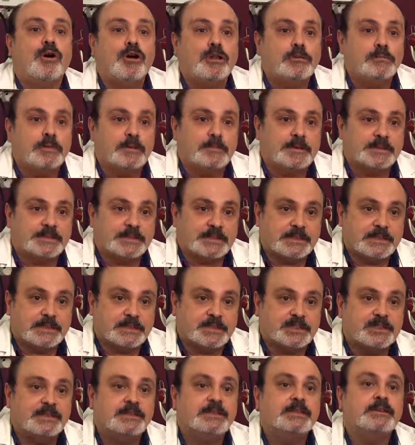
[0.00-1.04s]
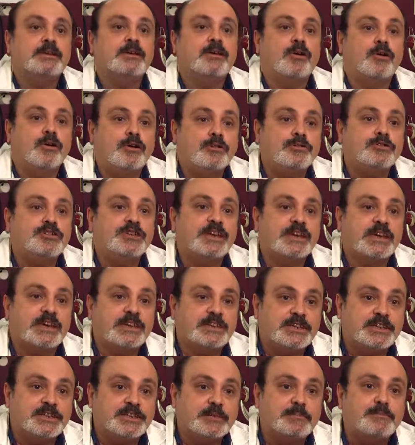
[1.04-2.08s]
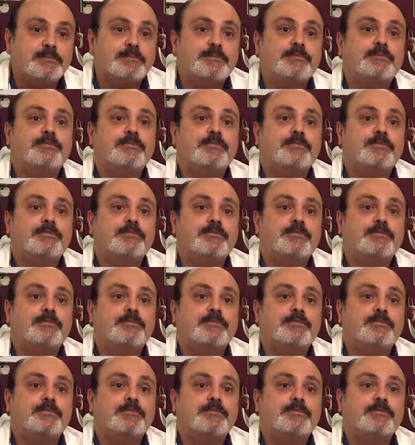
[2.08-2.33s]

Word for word: olmaması için önce geçici